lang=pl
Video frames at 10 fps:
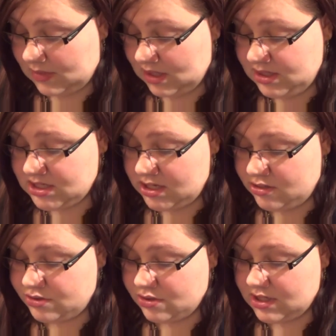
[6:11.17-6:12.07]
Jeżeli
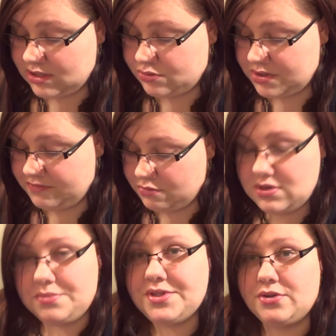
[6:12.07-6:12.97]
chodzi o gry, które w
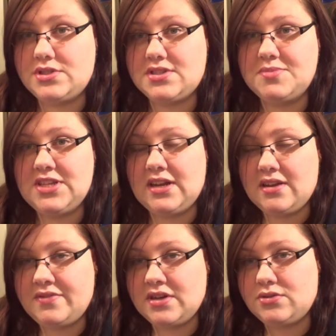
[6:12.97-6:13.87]
ogóle przychodziliśmy na
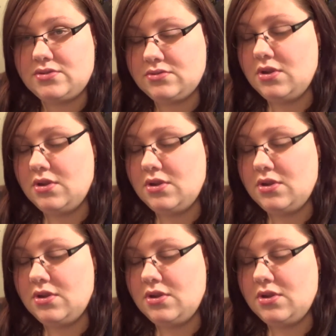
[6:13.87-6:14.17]
live'ach, to